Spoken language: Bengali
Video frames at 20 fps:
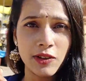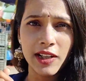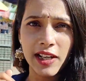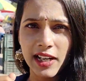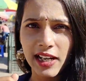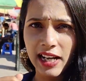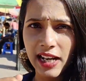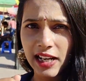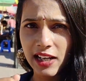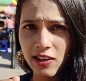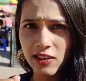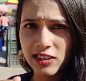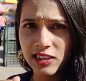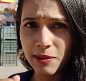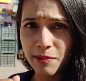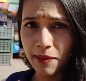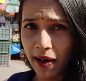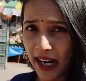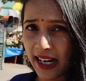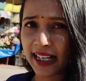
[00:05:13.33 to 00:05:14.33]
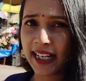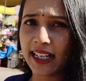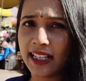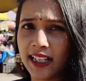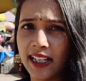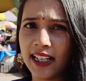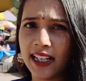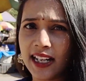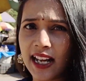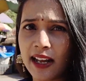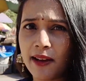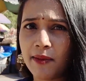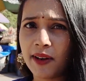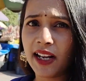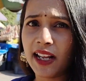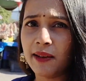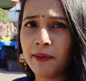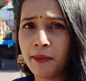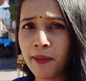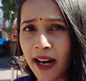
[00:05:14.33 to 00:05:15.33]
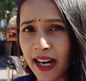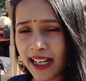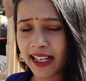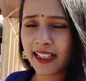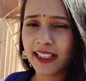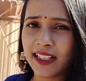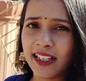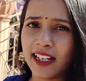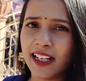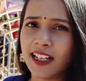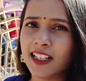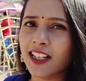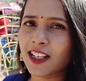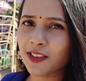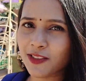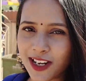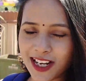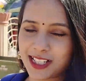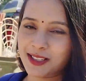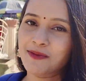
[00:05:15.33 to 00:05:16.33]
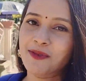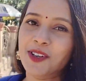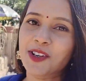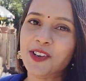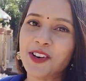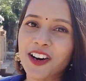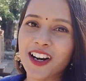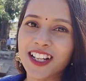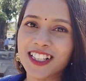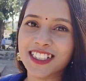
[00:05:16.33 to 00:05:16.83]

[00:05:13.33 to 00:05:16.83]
পিছনে এই হচ্ছে মার্কেট এরিয়া এবার এই মার্কেট এরিয়াটা একটু এক্সপ্লোর